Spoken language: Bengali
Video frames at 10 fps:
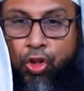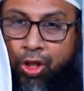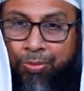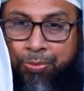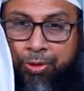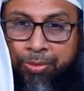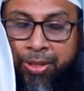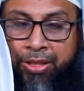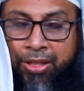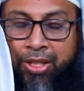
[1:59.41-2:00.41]

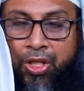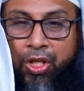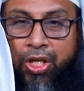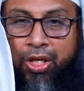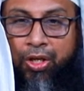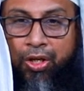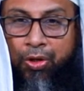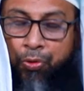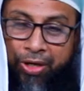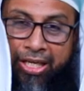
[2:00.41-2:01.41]
সমপরিমাণ
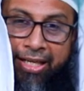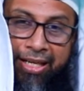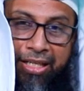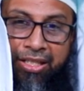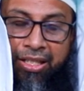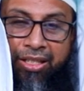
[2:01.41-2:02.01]
হয়ে গেলেই